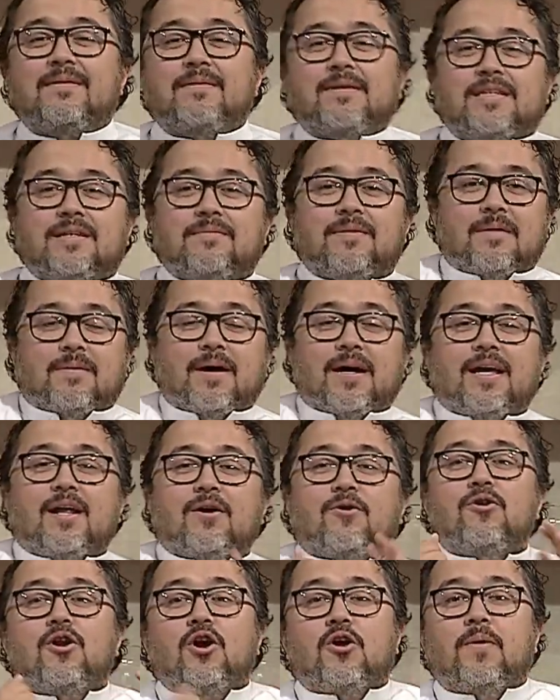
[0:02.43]
طيب يا شباب
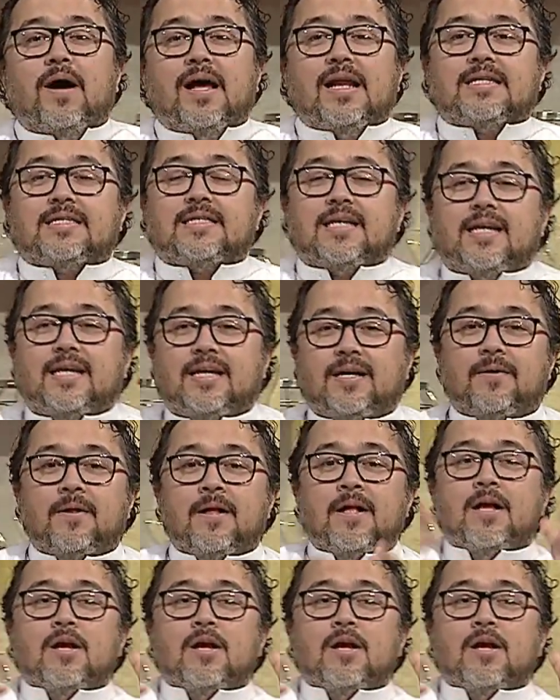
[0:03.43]
خليني اقول لكم على السريع